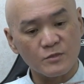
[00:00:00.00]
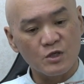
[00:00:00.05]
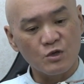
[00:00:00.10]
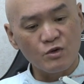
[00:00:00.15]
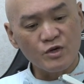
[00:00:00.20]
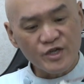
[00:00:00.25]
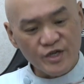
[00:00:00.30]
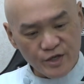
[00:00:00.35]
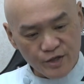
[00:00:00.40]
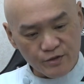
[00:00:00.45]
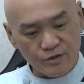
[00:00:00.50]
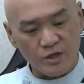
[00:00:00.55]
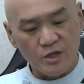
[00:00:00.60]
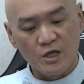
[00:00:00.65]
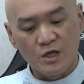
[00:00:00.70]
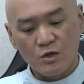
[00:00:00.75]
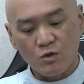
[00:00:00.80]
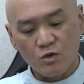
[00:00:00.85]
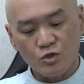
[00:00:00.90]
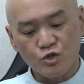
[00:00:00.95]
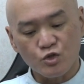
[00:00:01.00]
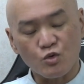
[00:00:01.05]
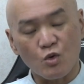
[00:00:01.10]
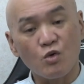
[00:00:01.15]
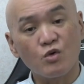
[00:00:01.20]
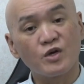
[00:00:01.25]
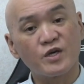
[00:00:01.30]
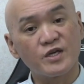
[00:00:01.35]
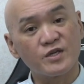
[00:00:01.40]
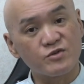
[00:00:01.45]
これ切りにくいこれちょっと
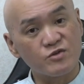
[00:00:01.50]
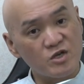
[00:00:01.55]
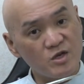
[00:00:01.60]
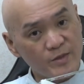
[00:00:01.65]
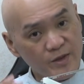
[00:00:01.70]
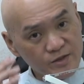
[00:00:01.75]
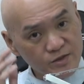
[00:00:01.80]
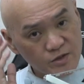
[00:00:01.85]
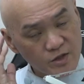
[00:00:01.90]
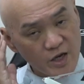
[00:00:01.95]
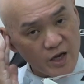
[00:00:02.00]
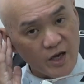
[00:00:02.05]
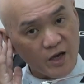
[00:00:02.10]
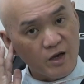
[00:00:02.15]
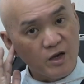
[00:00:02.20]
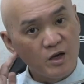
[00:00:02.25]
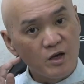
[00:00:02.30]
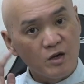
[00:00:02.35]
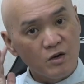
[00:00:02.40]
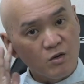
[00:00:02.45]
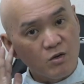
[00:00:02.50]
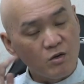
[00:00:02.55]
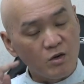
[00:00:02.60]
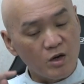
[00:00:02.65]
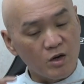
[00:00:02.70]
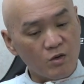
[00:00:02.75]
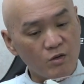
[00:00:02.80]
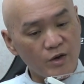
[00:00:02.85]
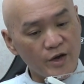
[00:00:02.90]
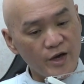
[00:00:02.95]
大きすぎますね
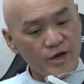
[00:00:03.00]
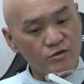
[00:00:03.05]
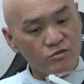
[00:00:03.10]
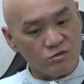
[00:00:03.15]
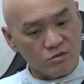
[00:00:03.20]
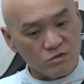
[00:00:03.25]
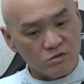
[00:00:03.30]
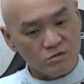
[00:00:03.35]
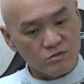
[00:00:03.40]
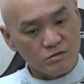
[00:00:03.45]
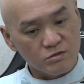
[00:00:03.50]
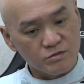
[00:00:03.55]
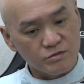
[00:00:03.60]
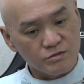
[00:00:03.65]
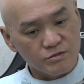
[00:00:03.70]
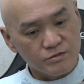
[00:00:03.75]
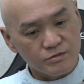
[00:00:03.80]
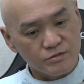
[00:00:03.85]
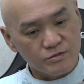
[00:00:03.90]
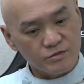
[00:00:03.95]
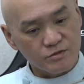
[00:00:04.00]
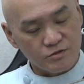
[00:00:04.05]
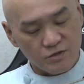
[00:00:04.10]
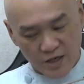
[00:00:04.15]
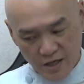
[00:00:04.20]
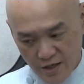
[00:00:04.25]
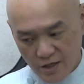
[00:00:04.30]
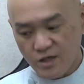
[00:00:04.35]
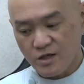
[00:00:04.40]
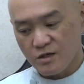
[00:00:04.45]
これ L ぐ
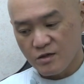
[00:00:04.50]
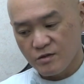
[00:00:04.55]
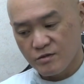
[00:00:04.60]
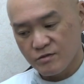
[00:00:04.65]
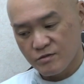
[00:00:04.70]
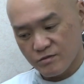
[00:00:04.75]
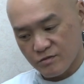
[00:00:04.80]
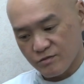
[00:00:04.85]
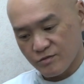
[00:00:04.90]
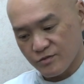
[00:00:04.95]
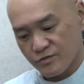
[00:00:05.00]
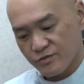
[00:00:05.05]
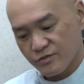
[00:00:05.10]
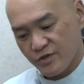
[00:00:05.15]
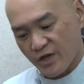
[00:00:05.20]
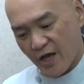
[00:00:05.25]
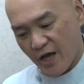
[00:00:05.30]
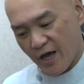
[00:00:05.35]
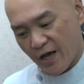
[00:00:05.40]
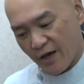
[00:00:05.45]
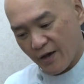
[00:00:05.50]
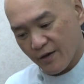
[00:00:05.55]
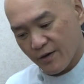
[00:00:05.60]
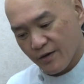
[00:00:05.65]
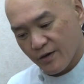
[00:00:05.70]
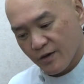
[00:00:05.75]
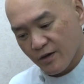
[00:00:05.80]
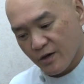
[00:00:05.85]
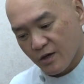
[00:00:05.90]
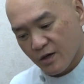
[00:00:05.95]
らい、うん、で
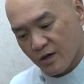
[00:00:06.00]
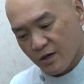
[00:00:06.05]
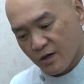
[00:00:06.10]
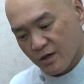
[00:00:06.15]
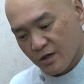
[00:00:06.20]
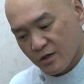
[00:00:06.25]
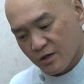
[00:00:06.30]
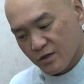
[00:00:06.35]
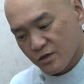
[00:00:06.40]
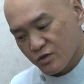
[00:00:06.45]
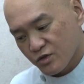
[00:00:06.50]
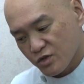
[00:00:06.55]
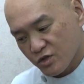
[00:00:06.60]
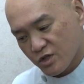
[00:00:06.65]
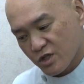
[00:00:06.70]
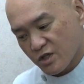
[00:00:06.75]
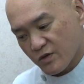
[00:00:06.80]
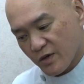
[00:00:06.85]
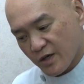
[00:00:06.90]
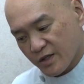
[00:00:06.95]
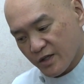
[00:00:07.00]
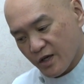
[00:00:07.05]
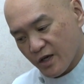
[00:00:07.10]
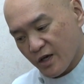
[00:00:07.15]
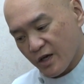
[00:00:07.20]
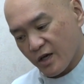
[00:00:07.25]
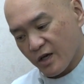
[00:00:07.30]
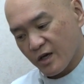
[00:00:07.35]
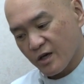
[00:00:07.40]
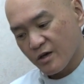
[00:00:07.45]
次は
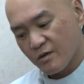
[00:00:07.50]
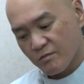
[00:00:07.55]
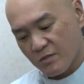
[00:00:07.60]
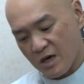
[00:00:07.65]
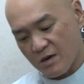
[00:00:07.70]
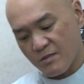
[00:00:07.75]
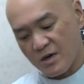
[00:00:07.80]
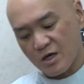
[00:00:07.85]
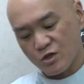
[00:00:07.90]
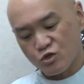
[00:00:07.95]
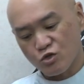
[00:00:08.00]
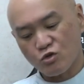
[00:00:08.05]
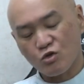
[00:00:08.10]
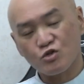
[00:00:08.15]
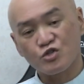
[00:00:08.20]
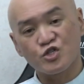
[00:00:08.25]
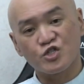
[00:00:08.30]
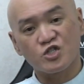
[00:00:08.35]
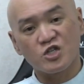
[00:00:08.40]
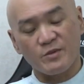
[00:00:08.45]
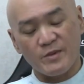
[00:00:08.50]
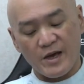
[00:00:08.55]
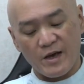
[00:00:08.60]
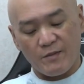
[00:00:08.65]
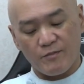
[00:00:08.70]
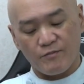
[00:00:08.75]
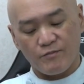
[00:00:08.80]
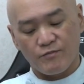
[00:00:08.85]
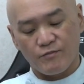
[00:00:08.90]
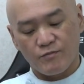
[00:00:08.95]
ねまあまあちょっとちっちゃ
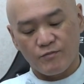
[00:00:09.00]
め